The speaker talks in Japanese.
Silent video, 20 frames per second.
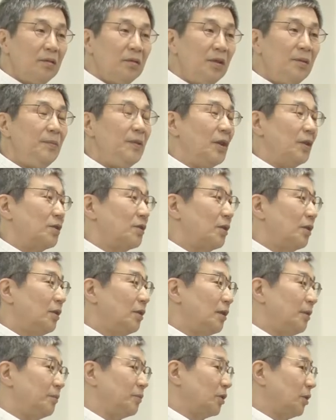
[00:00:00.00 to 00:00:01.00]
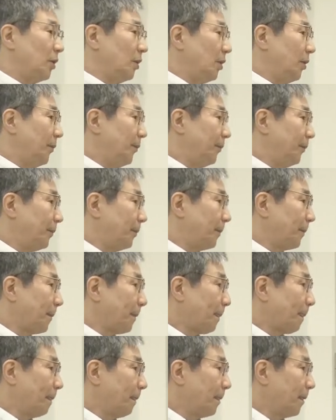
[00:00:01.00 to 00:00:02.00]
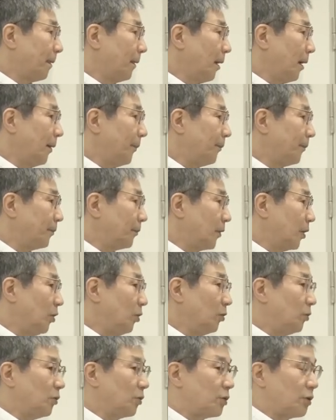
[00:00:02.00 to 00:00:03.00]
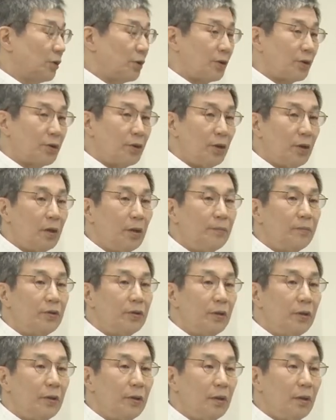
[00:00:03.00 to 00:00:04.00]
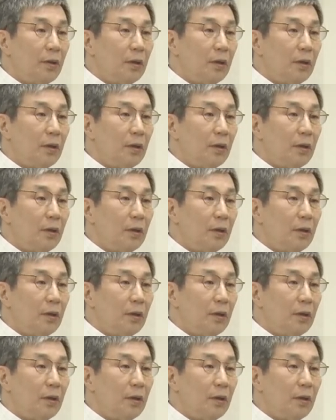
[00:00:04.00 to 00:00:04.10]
意味は違うかもしれない、ね、議論の仕方違うかもしれない。